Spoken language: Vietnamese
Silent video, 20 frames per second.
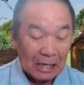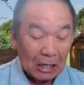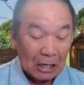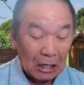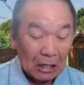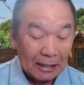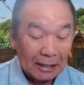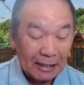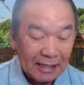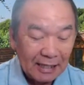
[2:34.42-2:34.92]

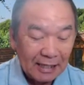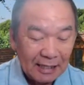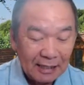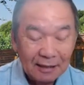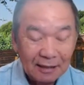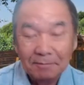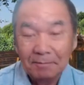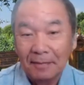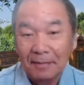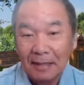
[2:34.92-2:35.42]
họ
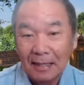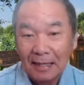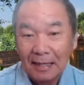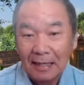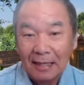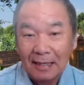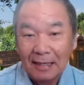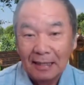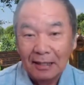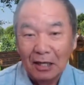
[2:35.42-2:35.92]
ý
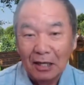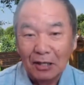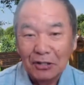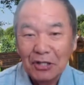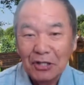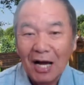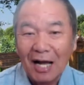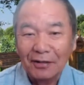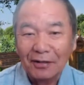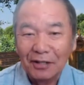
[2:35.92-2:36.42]
giờ
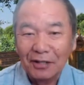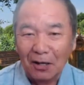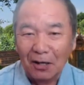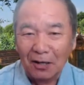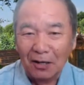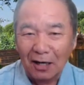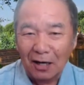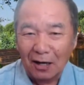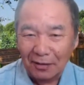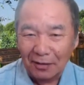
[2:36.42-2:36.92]
cha
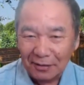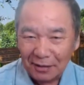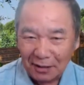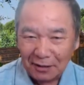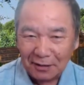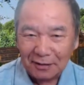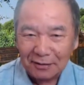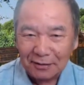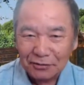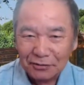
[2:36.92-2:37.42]
tờ lòn
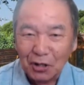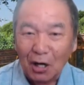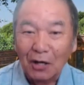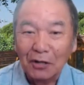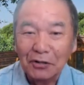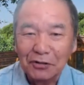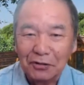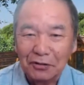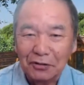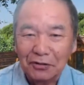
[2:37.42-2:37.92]
tờ sáu
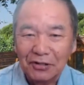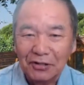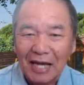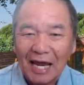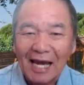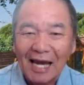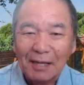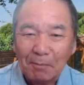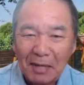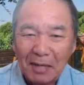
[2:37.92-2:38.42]
sự
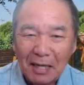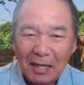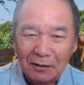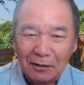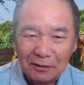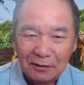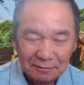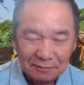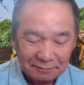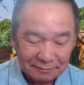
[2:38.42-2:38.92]
daily mail
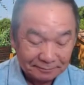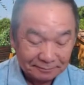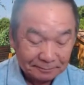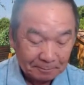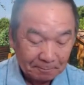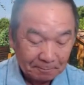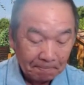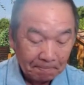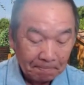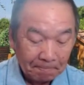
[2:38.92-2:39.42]

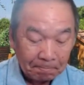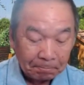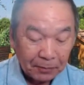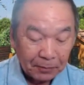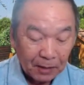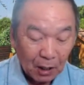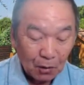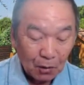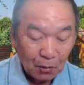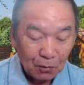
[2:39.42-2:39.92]

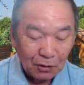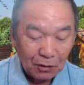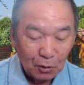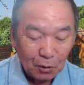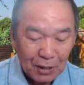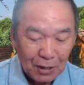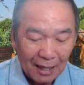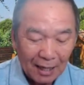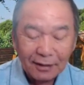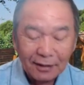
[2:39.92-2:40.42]
cô đâu
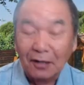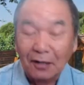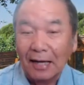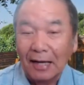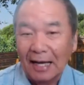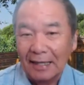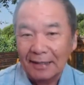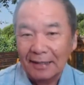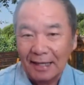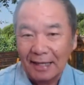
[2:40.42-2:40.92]
cha tờ
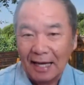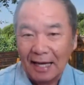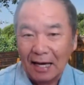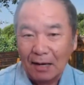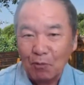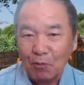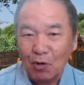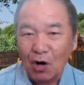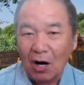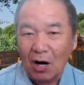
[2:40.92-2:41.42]
hai
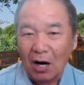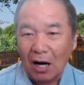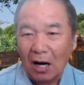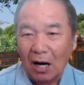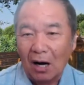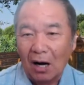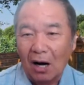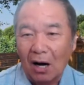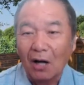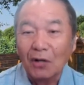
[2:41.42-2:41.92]
tiền mà
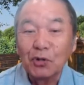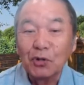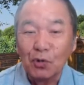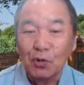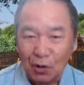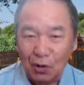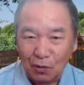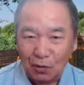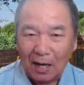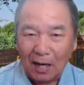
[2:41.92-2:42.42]
ở thủ
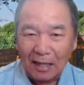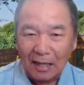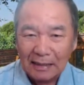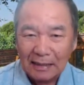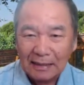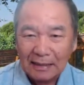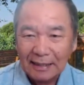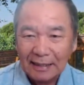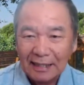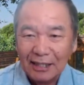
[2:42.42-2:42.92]
lúa
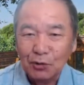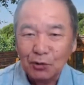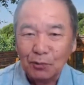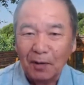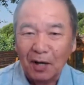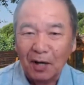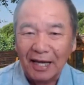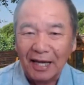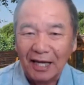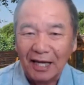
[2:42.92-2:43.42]
ít
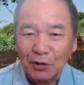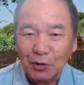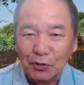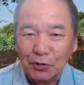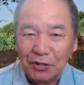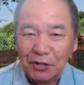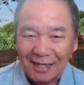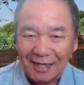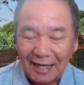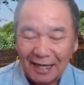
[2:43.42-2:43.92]
bao nhiêu tụ
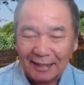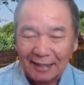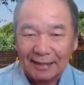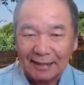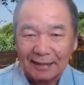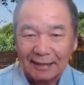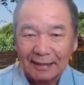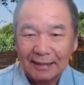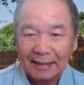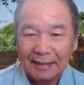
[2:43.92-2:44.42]
gì
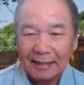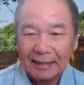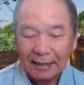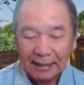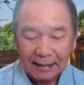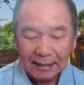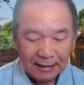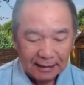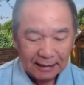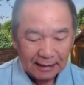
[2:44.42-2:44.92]
này
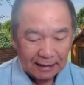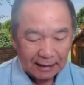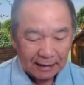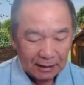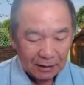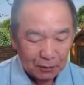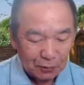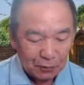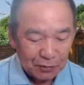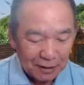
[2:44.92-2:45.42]

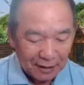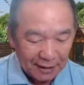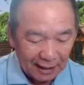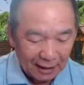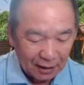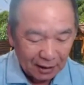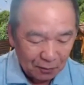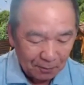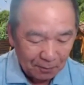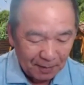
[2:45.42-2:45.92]
tụ gì
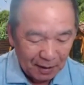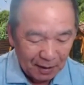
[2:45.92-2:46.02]
này luôn